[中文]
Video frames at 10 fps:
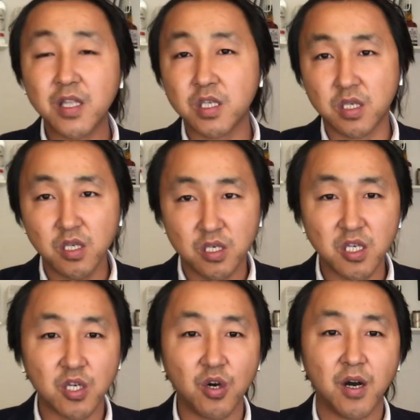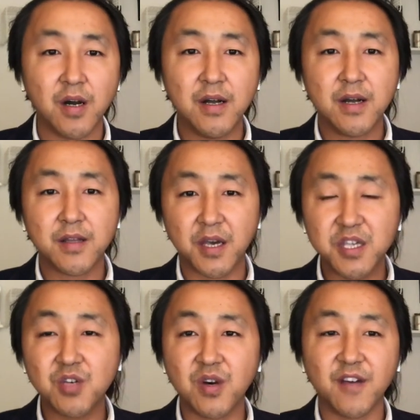他辞职的时候，才
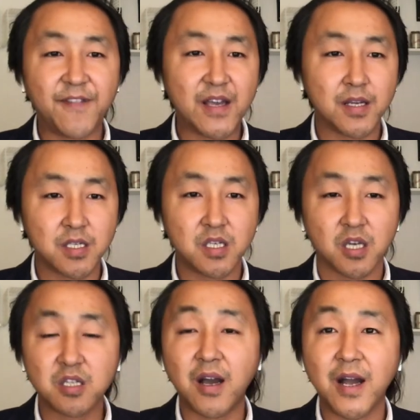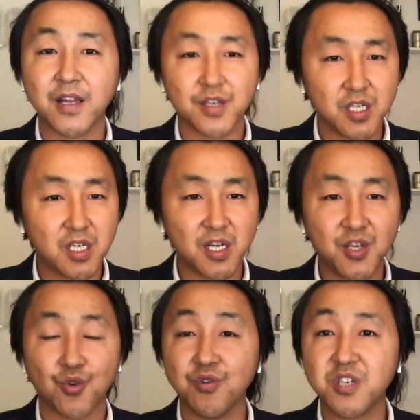意外的发现自己的档案里竟
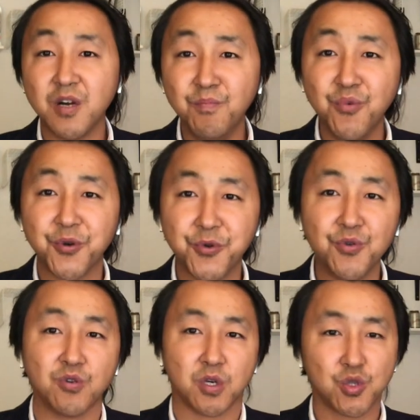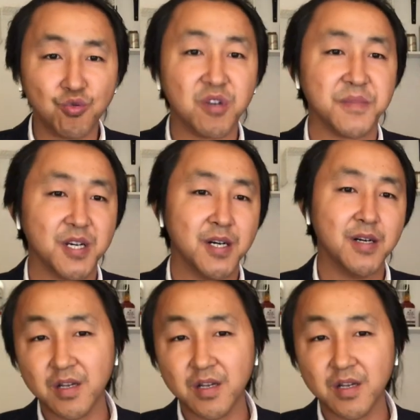然有一些莫须有的罪名。